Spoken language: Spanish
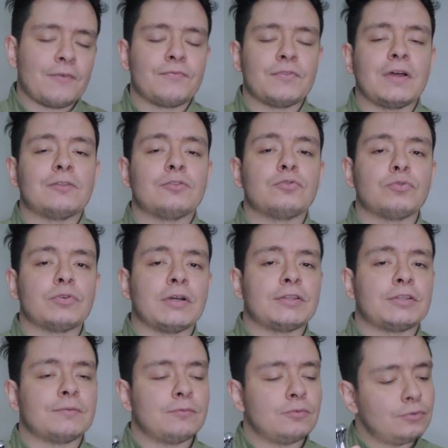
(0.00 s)

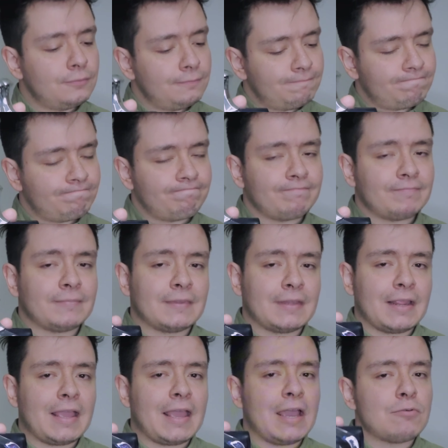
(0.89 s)
natura bloom
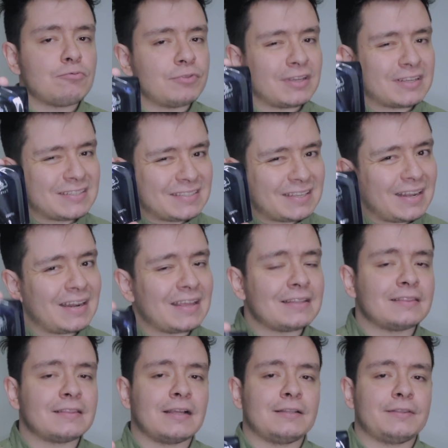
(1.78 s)
es una
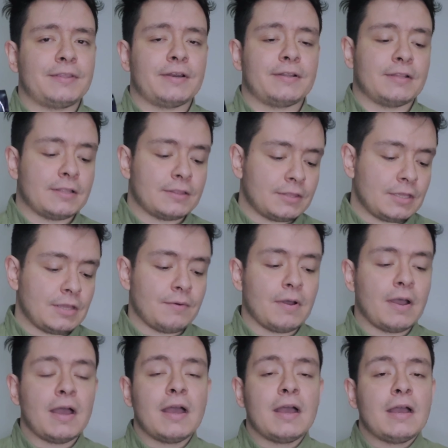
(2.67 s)
excelente
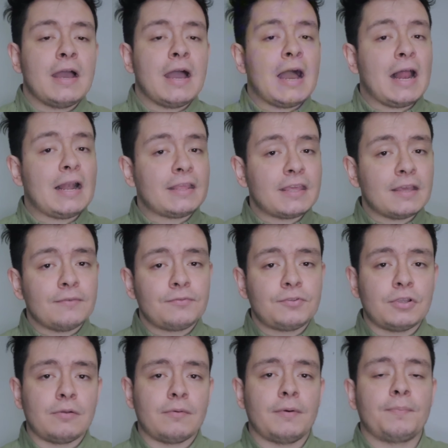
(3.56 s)
alternativa. Alkian
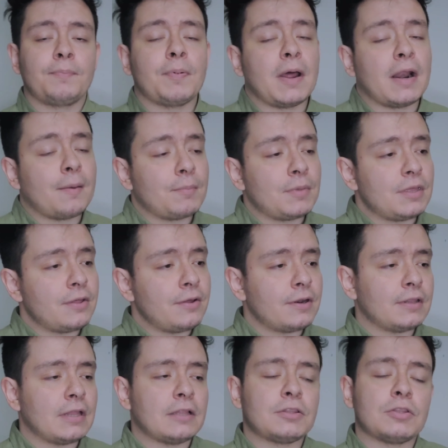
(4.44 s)
Silver para mí de
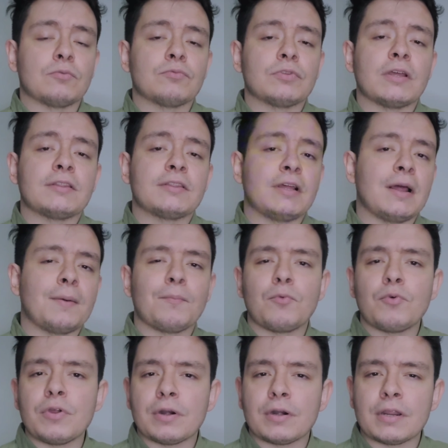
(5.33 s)
verdad tiene una estela
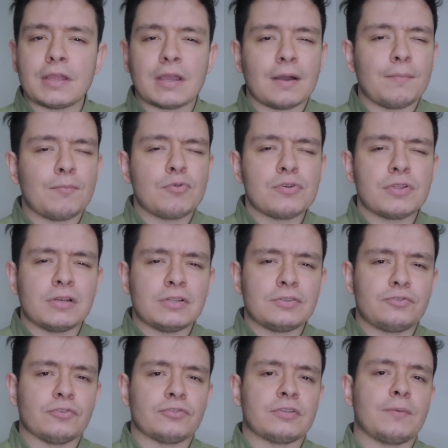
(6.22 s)
muy rica, muy
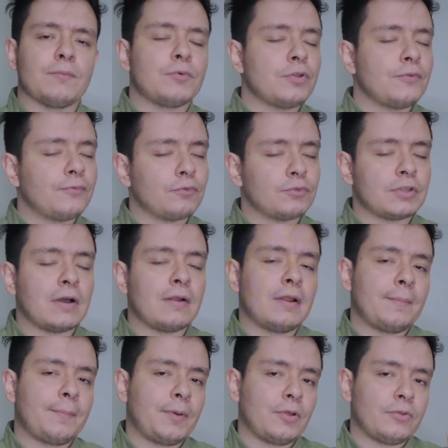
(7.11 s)
deliciosa, muy
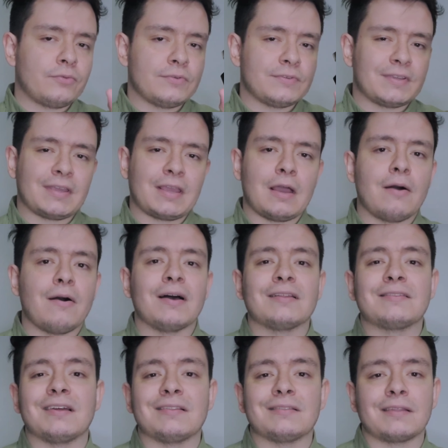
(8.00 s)
disfrutable, pero sí se queda
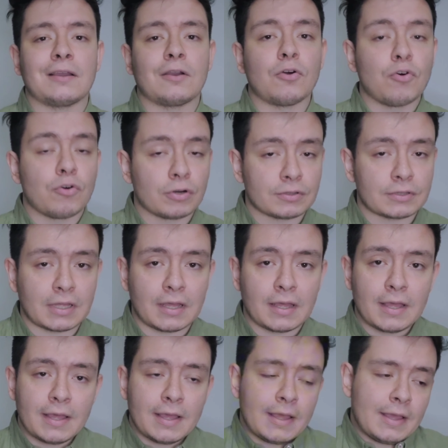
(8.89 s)
bastante corta.
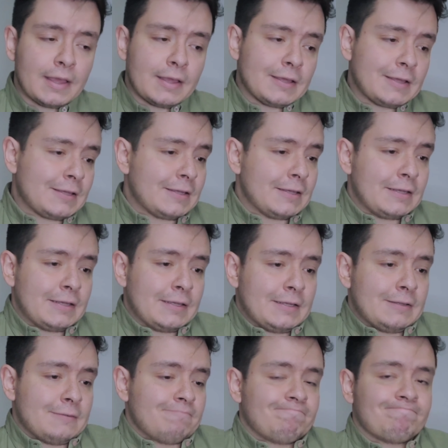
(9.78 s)

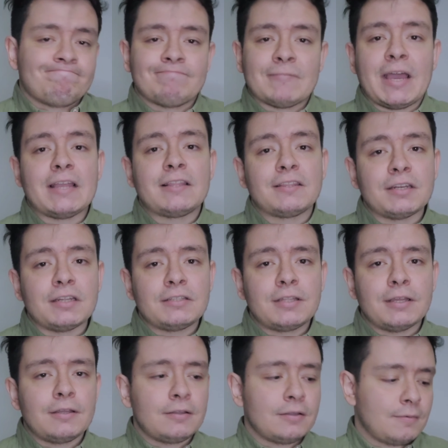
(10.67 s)
Es
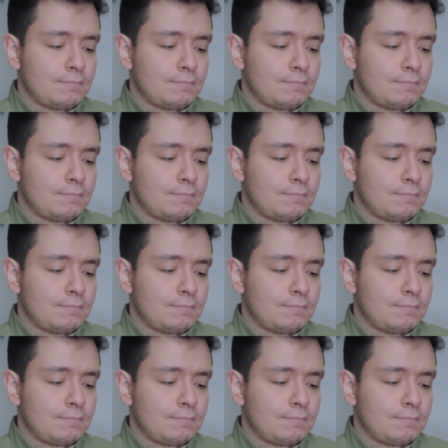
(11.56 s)
triste,